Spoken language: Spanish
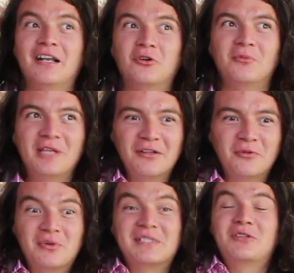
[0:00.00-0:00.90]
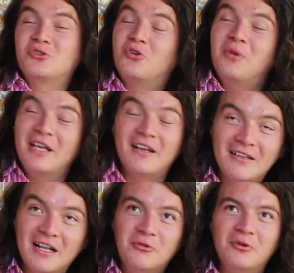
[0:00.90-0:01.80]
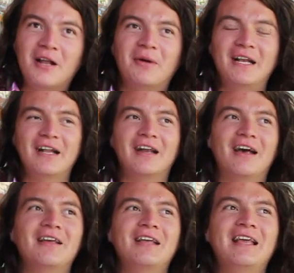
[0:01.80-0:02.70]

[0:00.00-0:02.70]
el gobierno pues, nos cobije de alguna manera